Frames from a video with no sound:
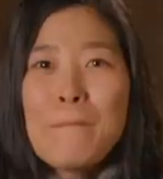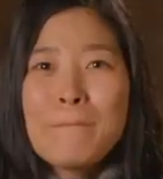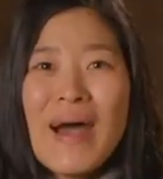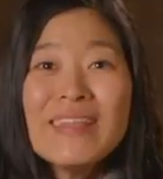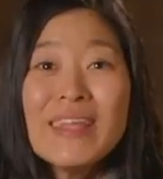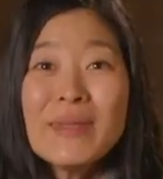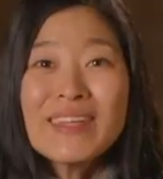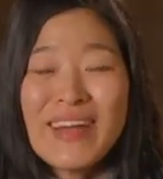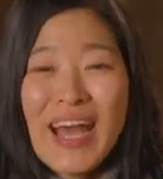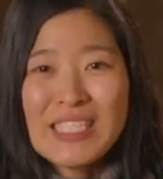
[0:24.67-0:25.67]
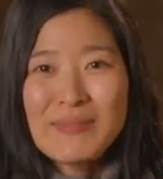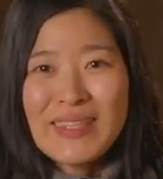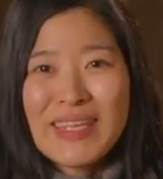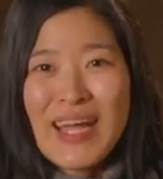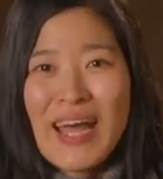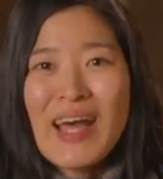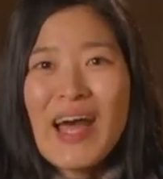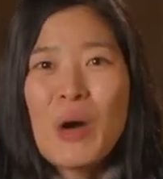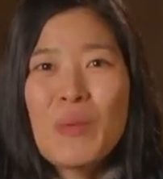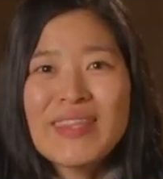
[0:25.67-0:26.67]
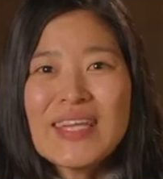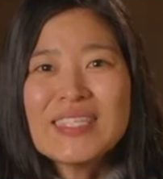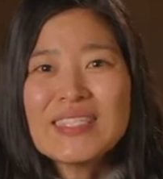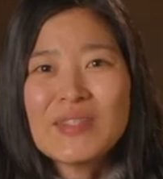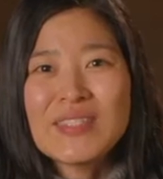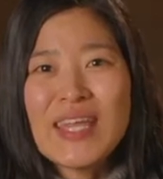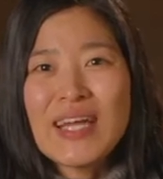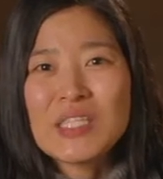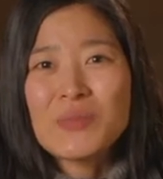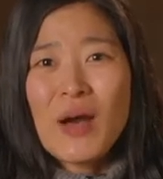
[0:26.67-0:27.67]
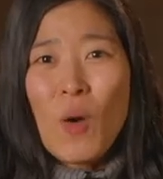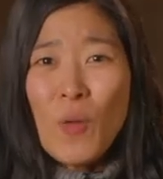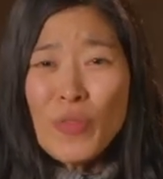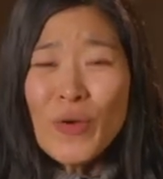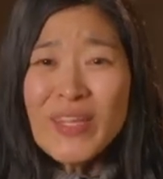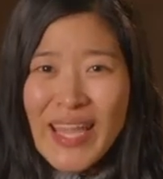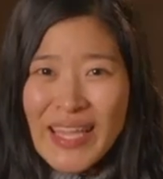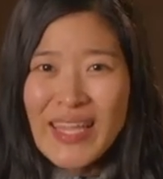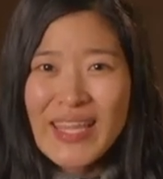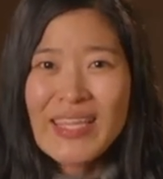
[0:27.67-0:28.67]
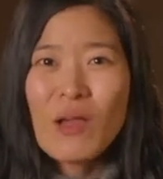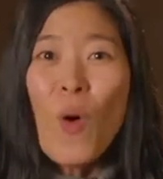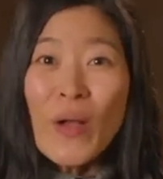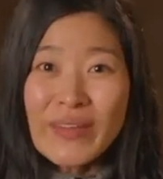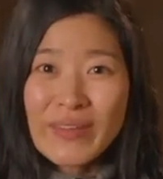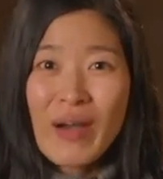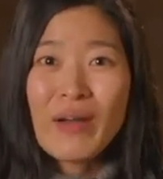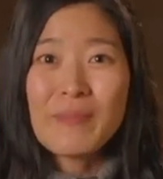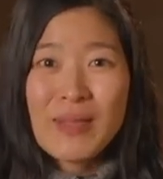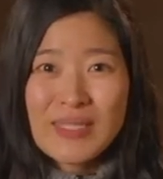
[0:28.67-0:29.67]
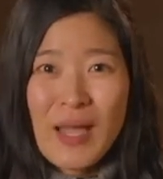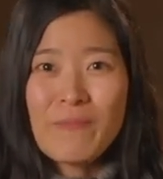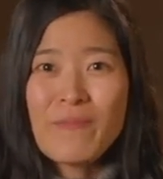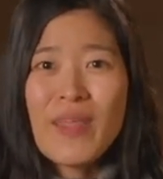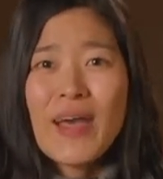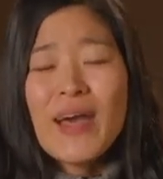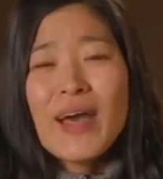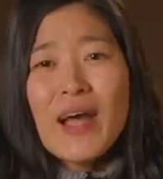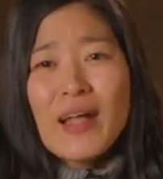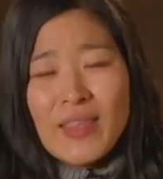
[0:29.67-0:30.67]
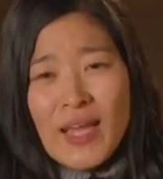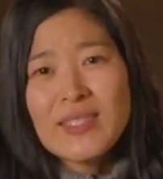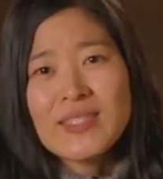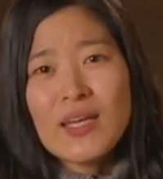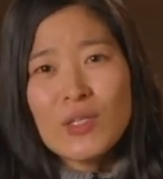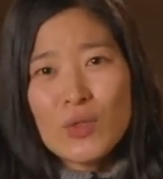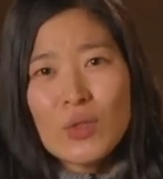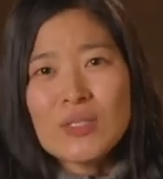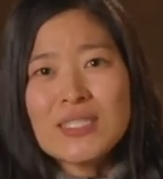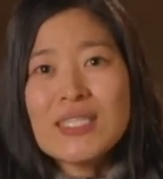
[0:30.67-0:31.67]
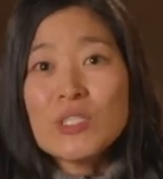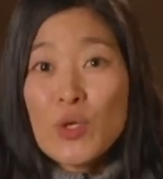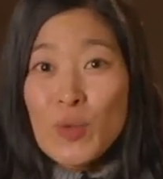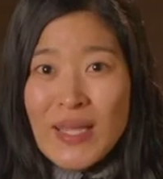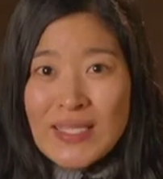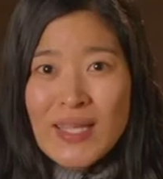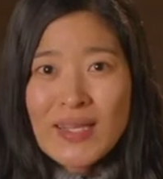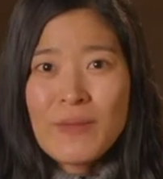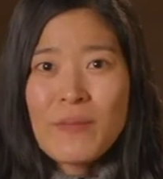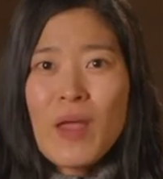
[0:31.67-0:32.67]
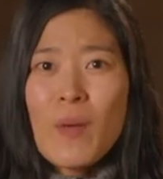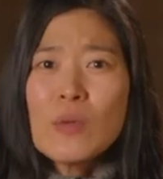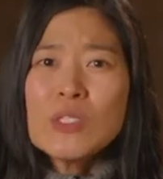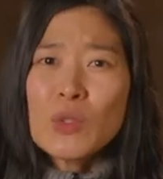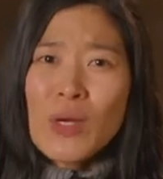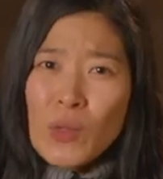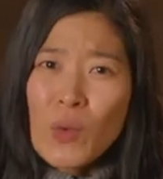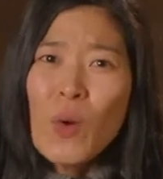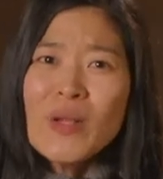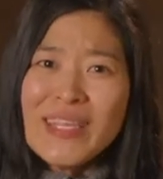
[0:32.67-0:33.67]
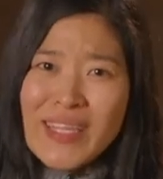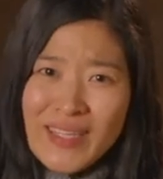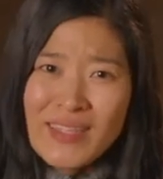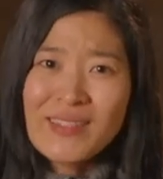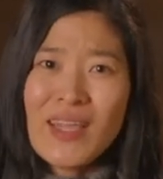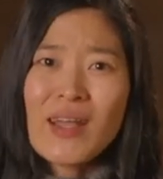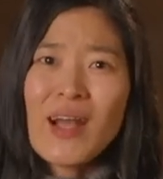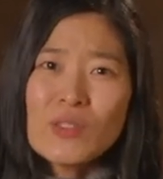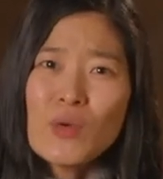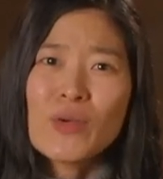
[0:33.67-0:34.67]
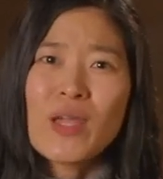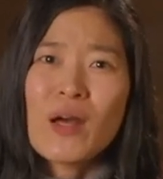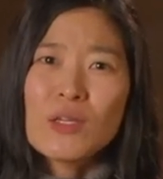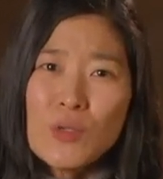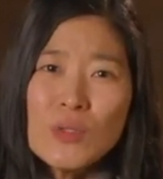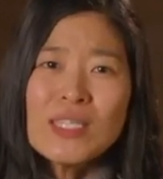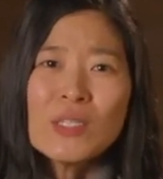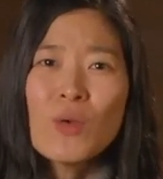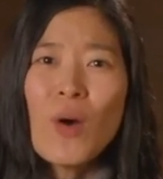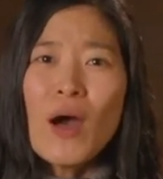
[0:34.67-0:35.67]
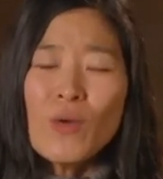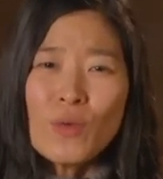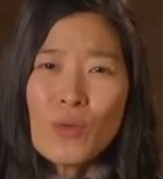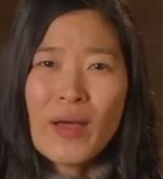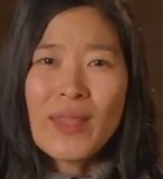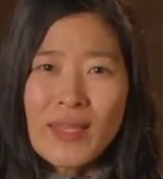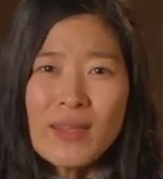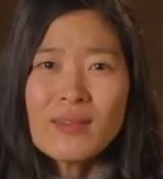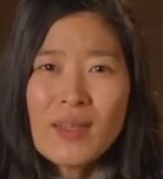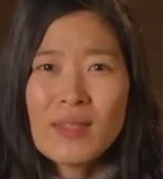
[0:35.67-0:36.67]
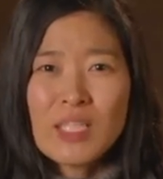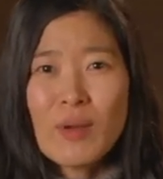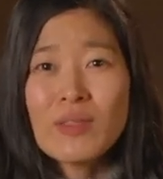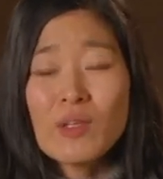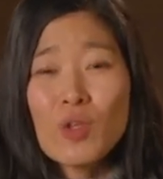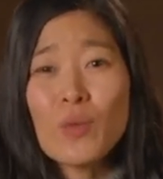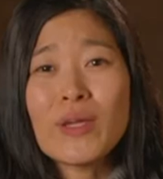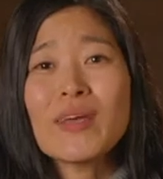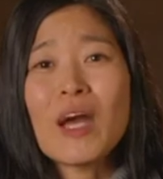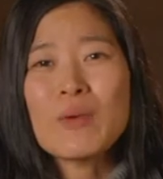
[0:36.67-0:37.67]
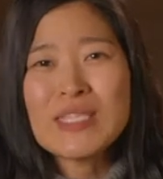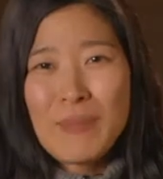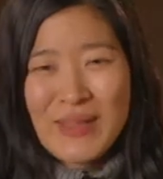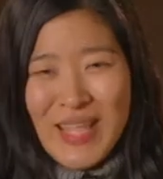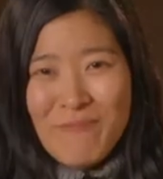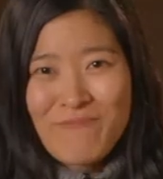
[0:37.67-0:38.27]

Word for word: パンデミックが始まってから私たちの生活は本当に劇的に大きく変わりました大切な人の死に直面したりもしくは旅行に行けなくて家族や友人と会うことができなくなってしまった人もいたかもしれません